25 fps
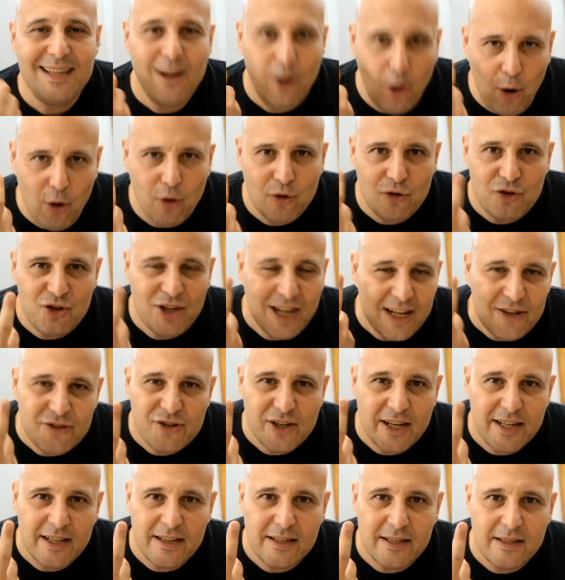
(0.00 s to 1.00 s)
oggi la
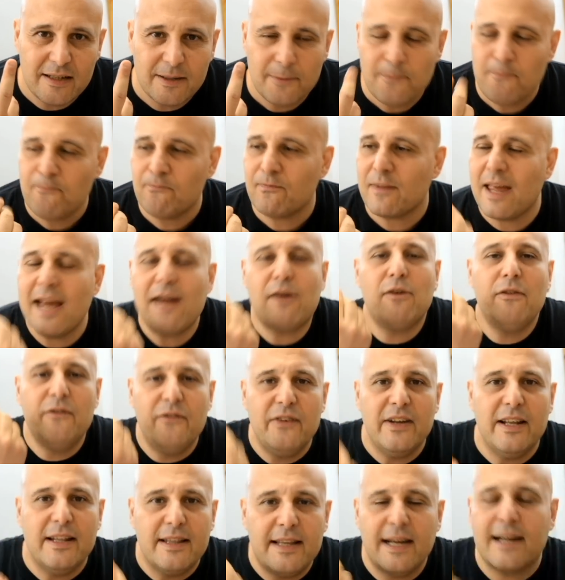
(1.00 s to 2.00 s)
gente è
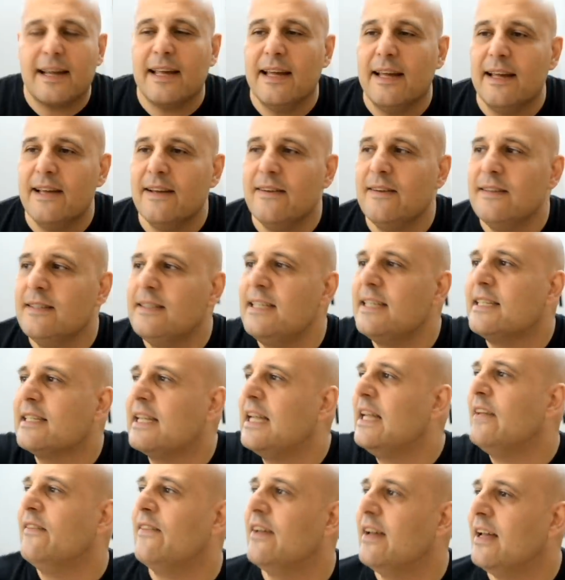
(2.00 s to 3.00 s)
convinta che si
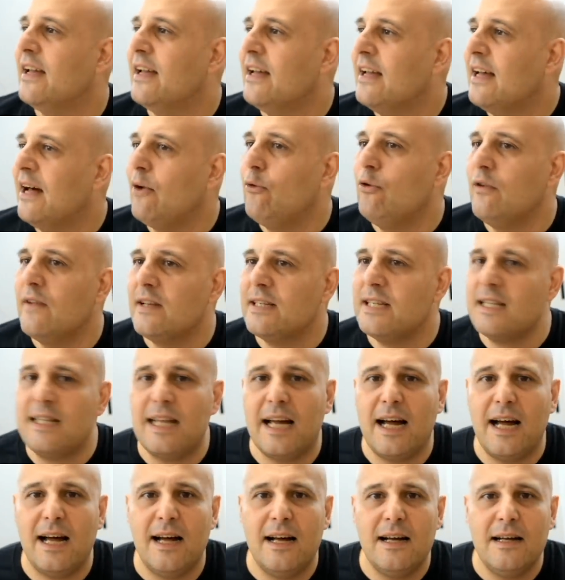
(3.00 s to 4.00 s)
iscrive
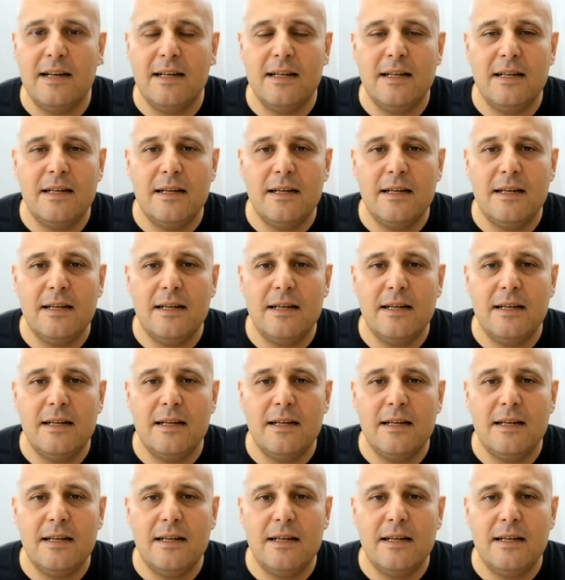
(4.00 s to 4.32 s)
all'università,